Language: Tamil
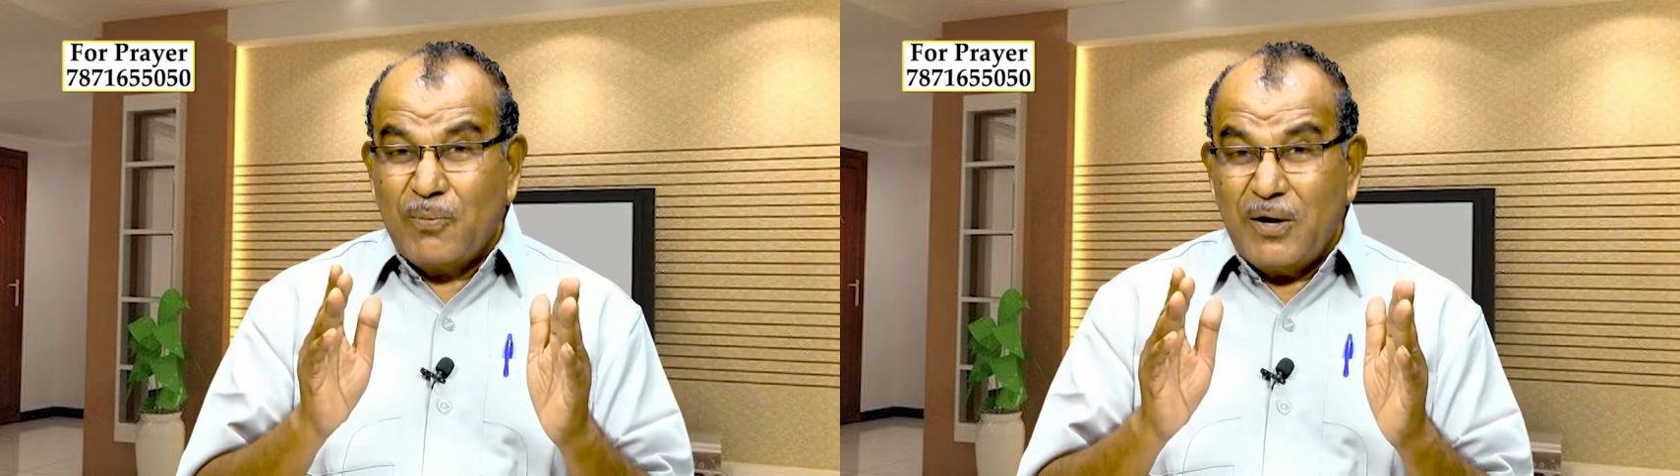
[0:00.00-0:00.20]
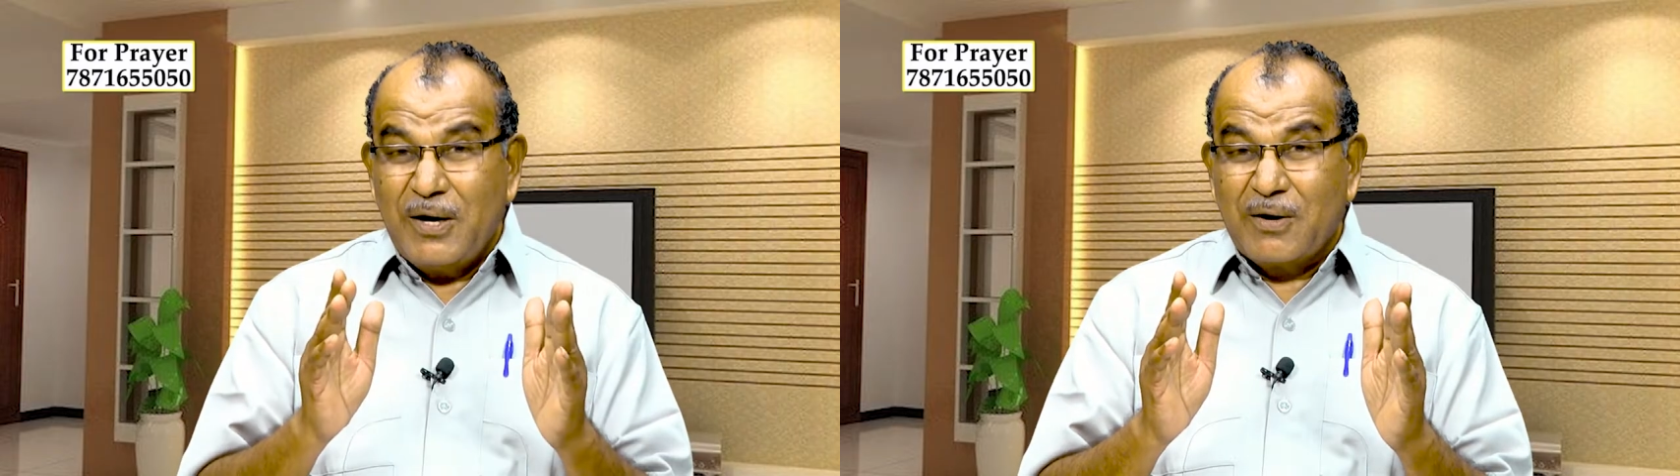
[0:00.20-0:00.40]

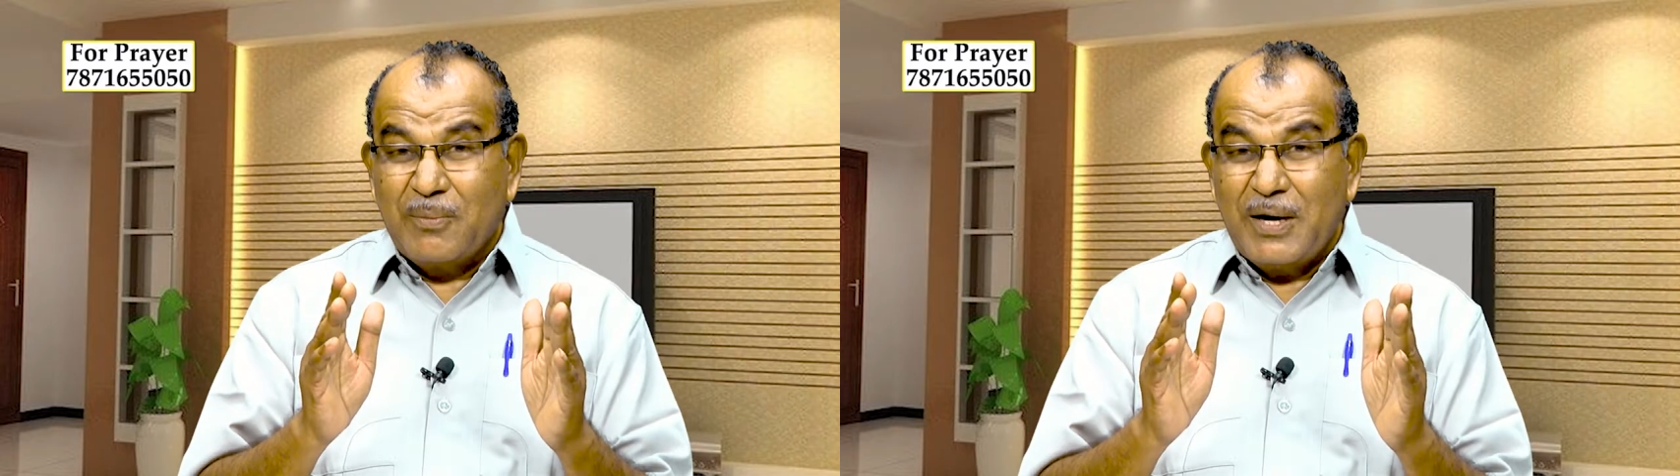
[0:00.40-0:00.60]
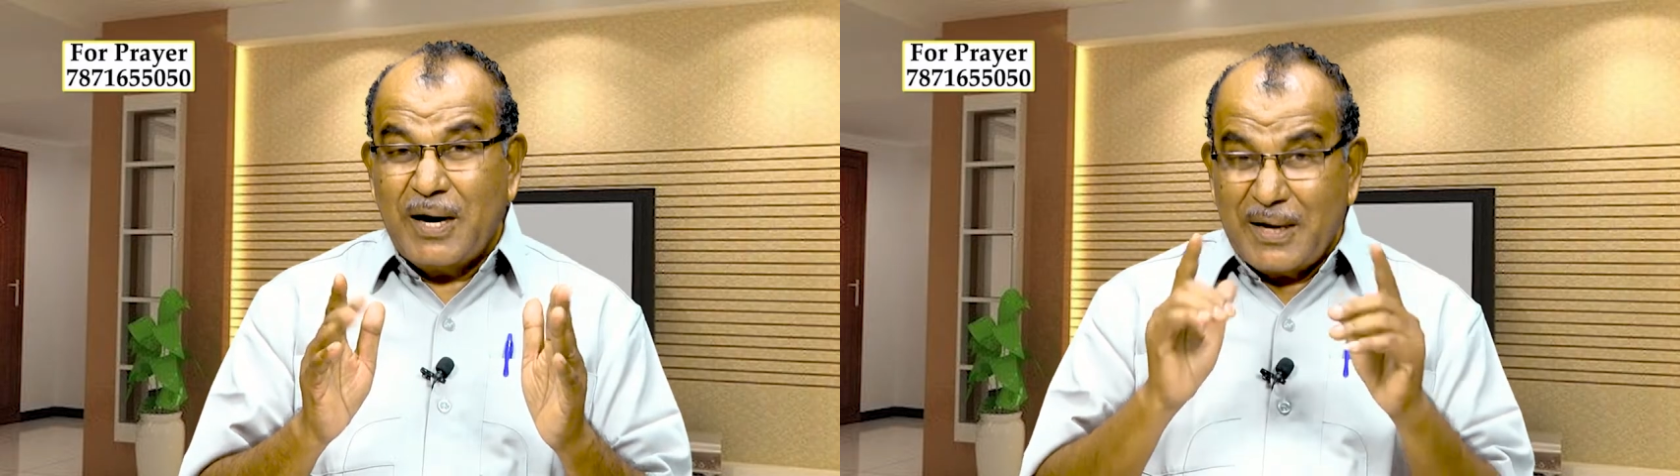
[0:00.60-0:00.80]
போல்
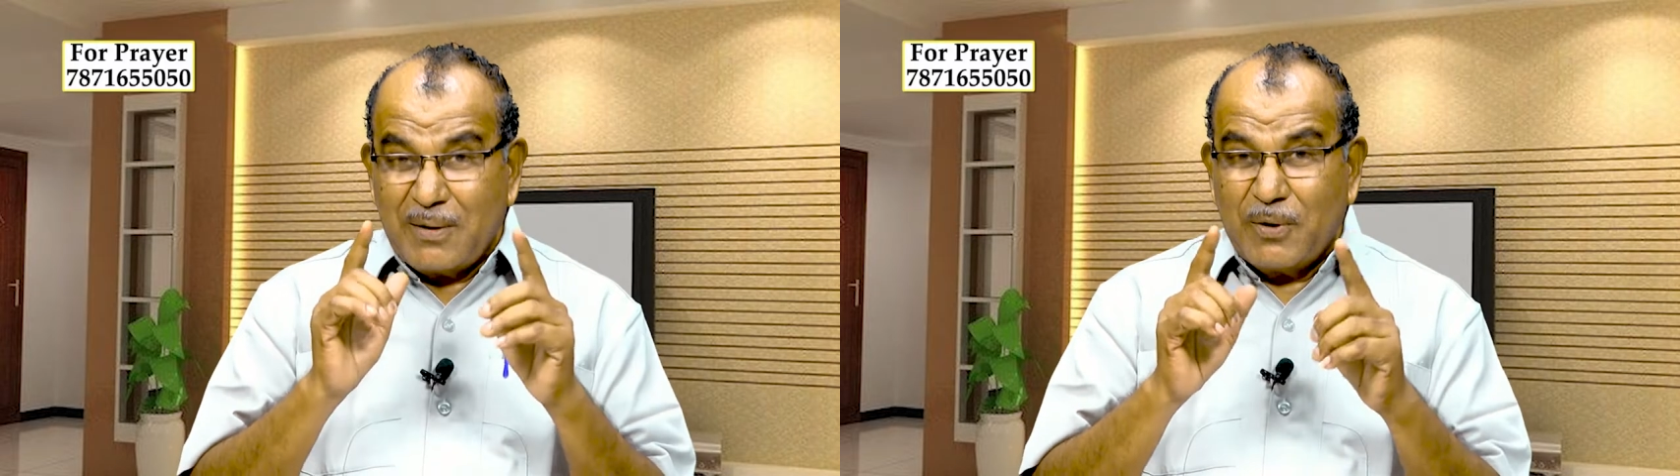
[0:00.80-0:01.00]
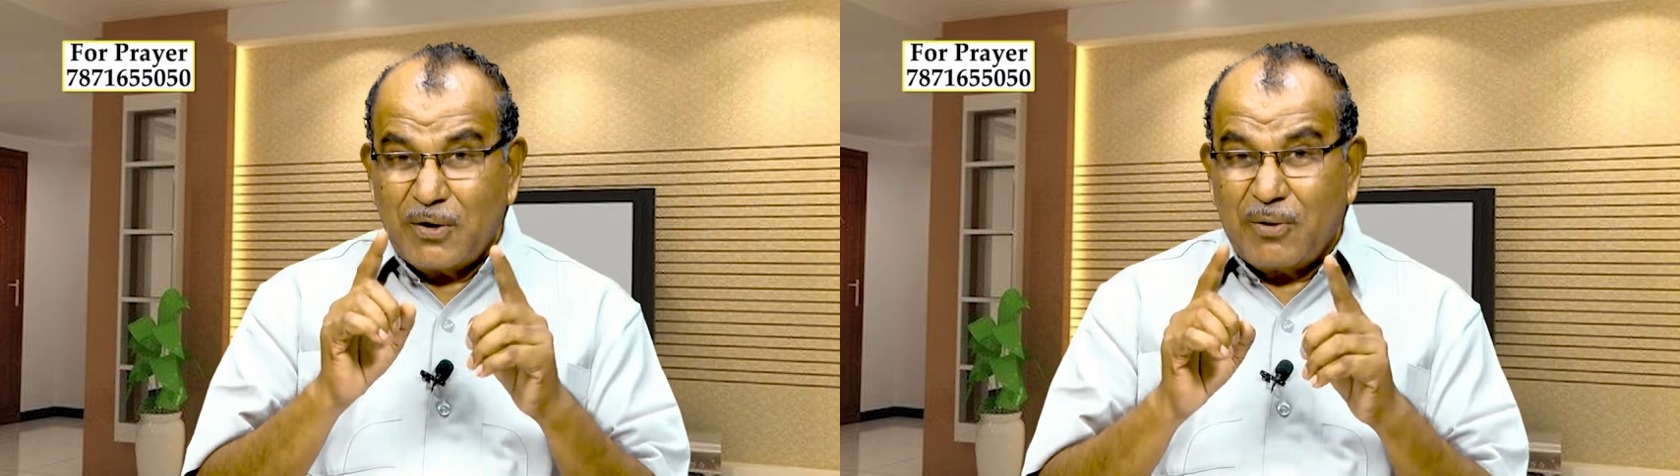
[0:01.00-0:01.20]
இருக்கும்படி
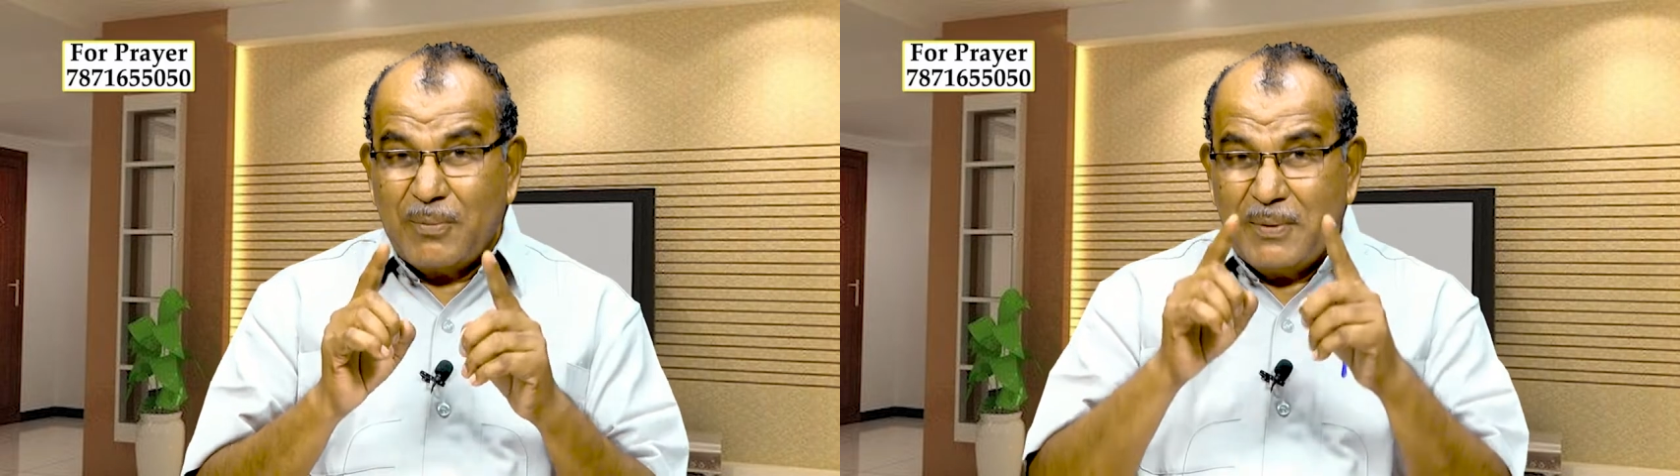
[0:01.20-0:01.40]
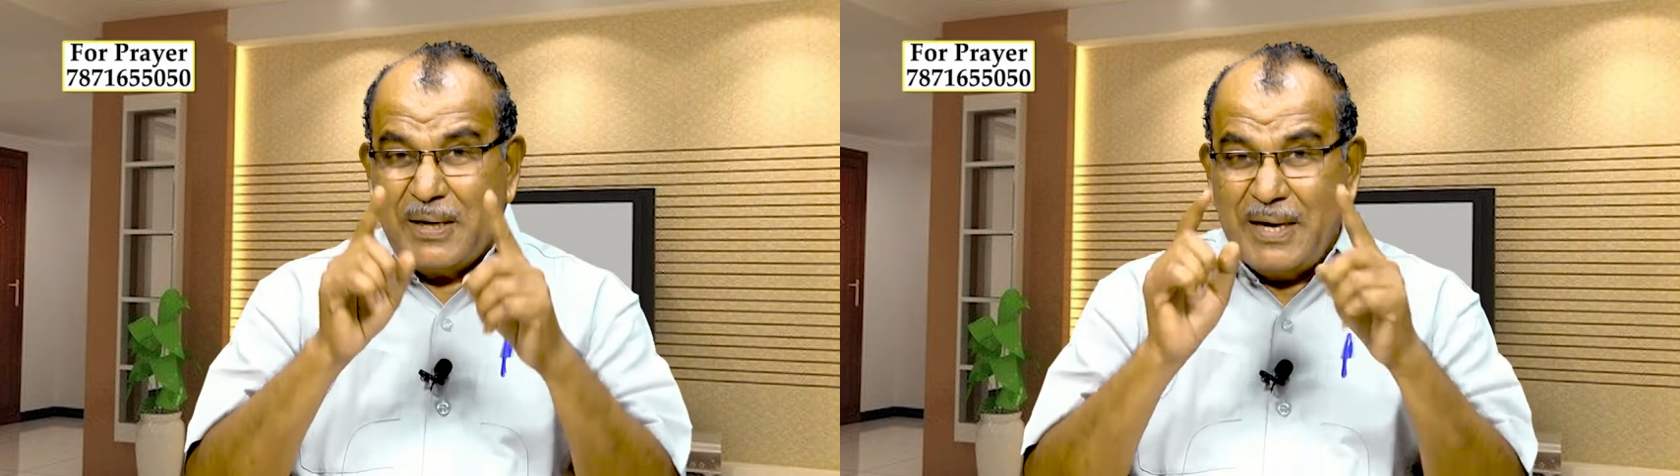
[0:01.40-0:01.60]
அழைக்கப்படுகிறோம்
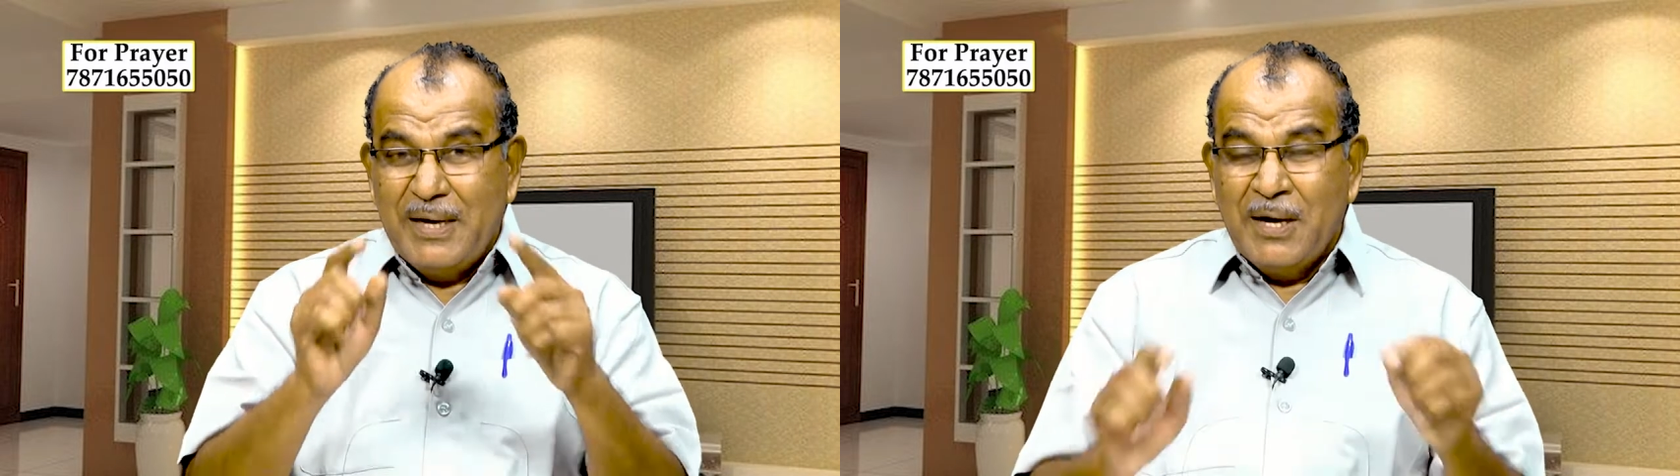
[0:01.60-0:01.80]
என்பதை